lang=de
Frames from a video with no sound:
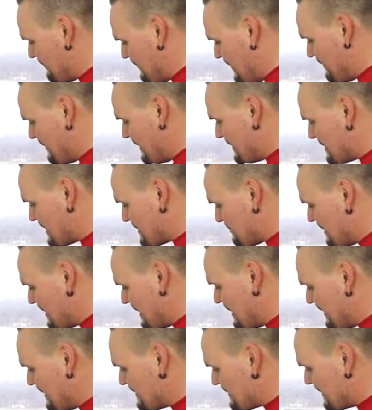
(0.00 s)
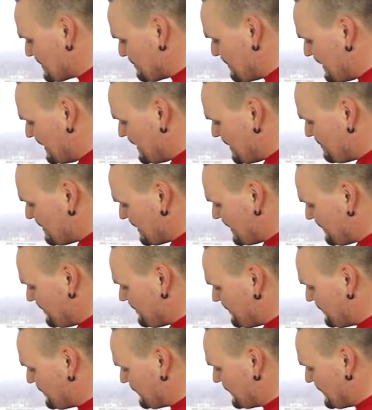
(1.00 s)
werden wir jetzt erstmal die Gläser erstmal leer
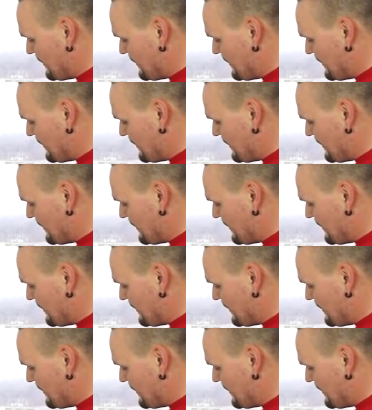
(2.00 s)
machen